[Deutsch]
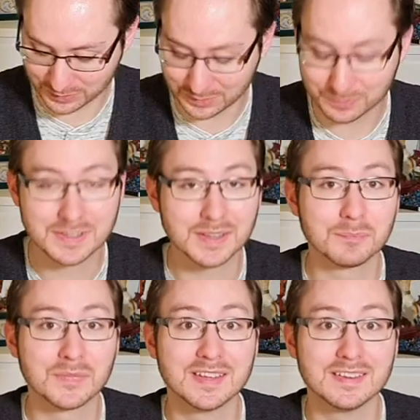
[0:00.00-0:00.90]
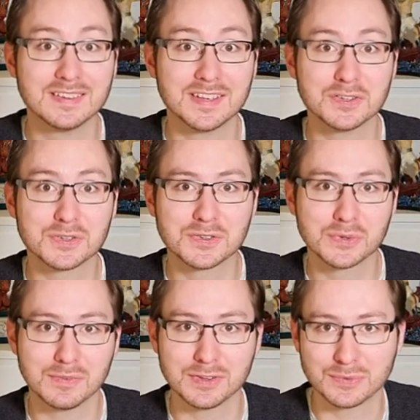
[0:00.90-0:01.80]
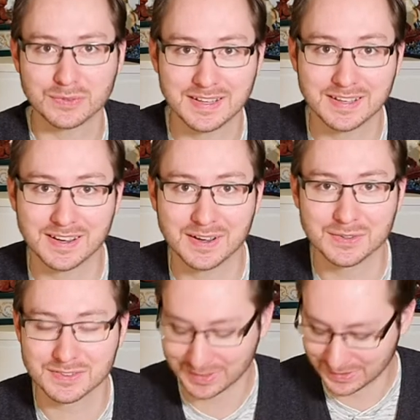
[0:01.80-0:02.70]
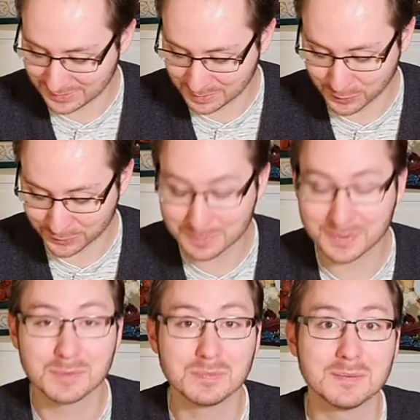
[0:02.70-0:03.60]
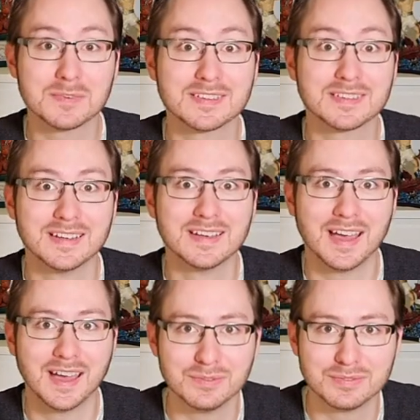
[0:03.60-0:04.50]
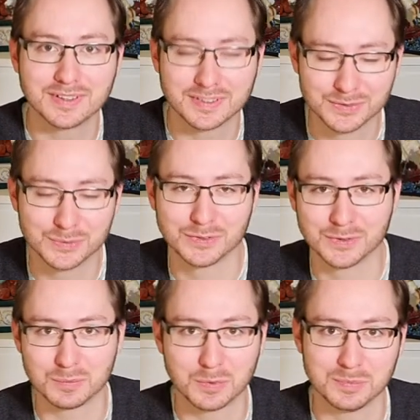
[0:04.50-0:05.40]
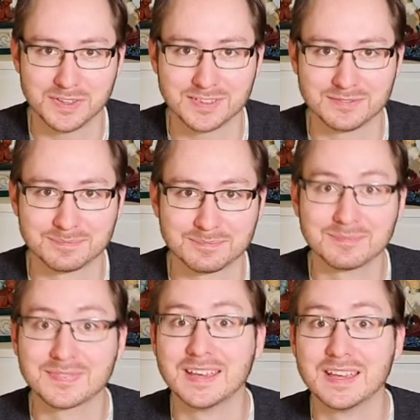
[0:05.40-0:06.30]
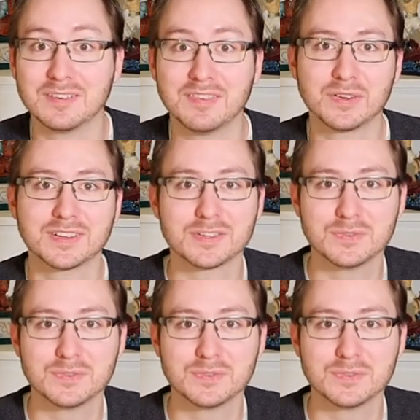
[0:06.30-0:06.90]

ich finde, die sehen schon sowas von lecker aus, da möchte man am liebsten einfach nur noch probieren. Wenn euch das